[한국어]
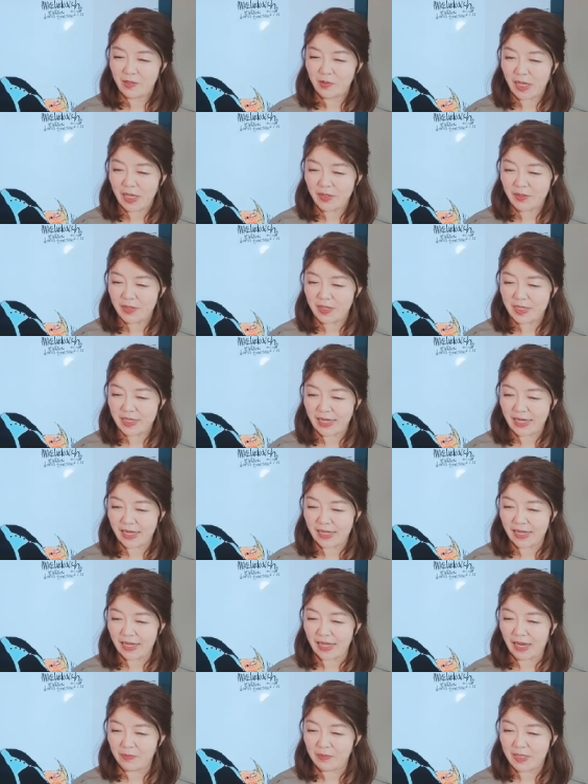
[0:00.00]
드랙퀸이라는
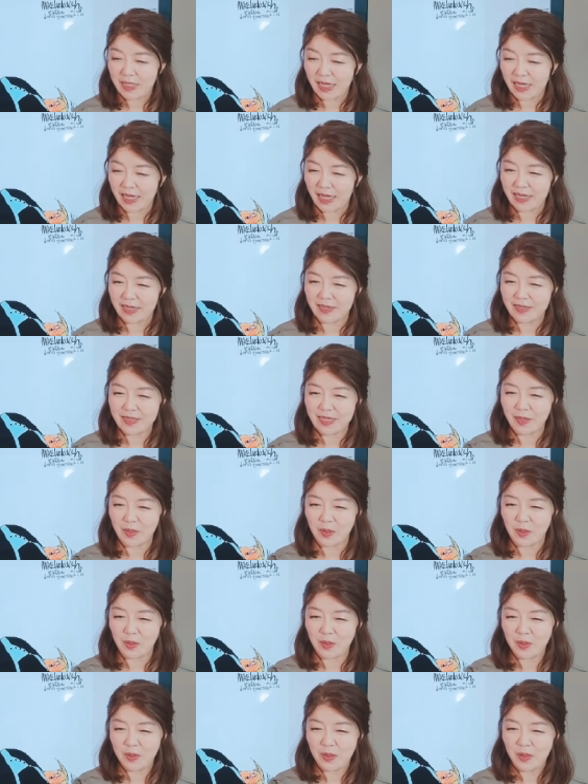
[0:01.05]
게 남자가
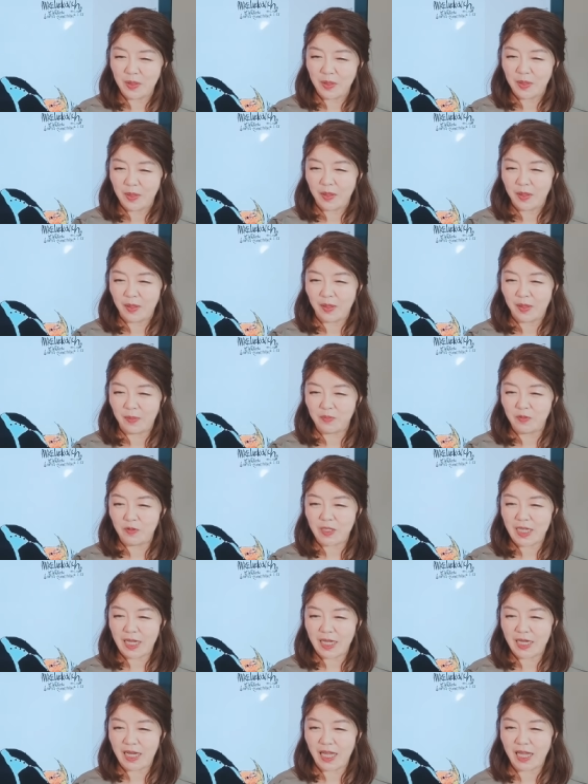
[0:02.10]
여자로 어,
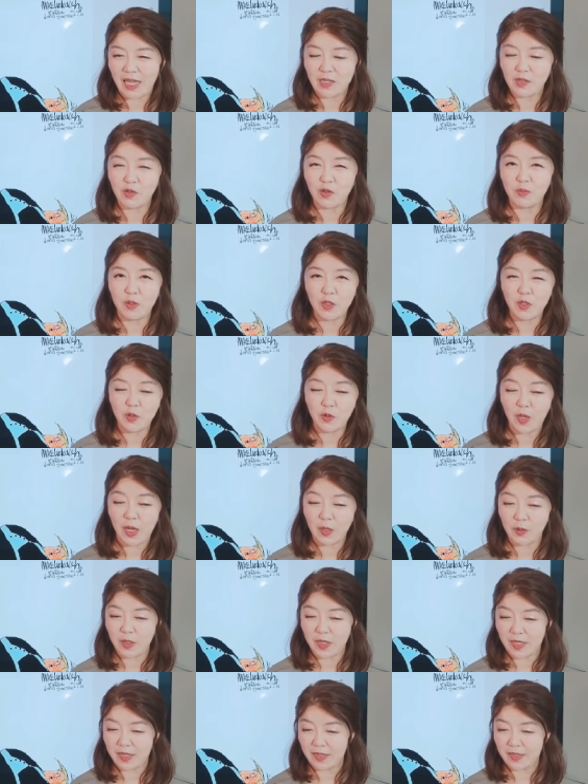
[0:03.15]
분장을 해가지고 뭐
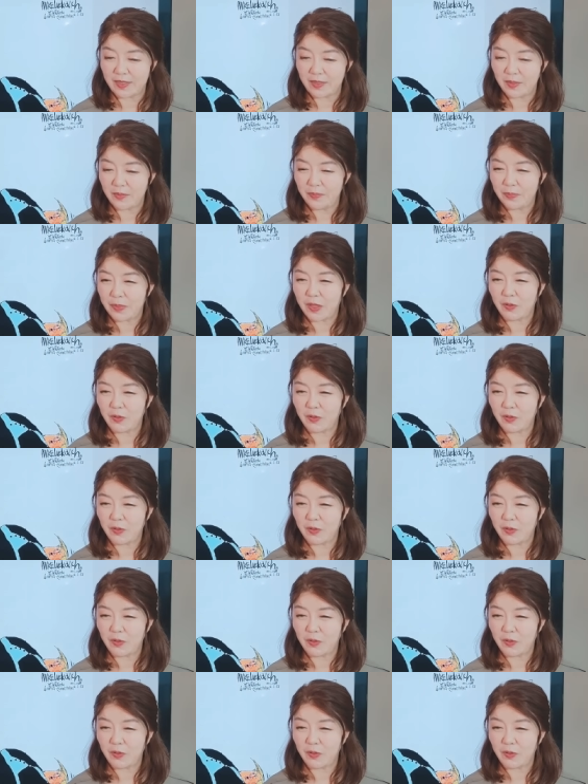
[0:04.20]
쇼하고 이런 거 있죠.